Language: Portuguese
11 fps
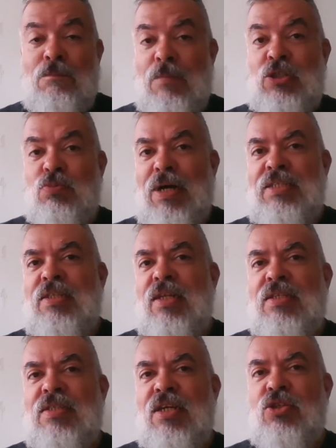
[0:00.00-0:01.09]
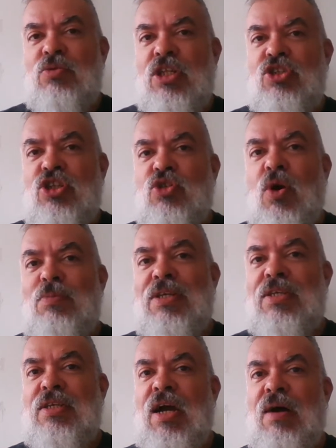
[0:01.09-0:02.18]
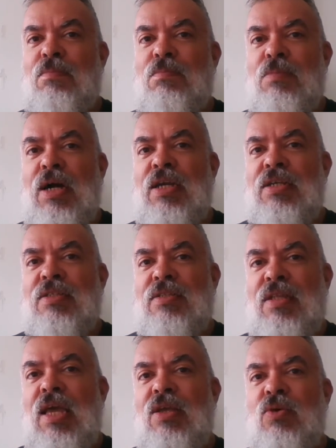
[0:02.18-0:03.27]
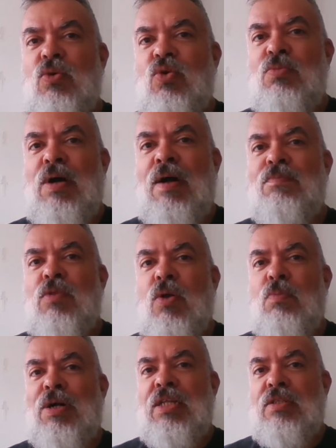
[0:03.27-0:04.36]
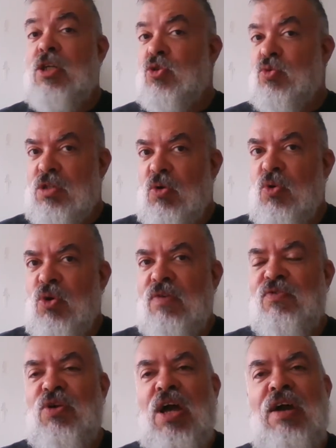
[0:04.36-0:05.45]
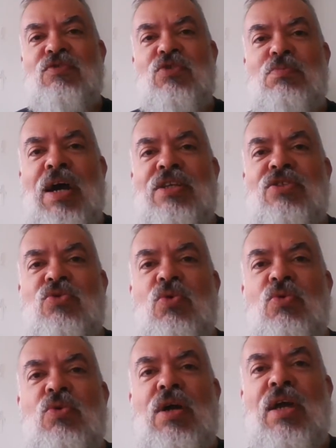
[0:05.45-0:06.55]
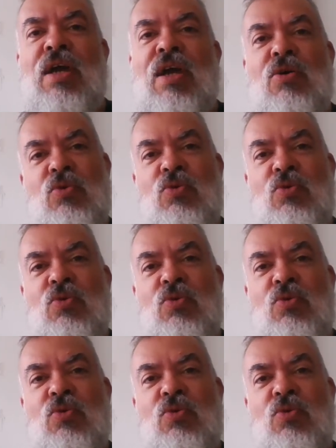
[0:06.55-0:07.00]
Mas o mais interessante é quando eles descobrem que a mãe tem uma, um parentesco, não com Lovecraft, mas com é,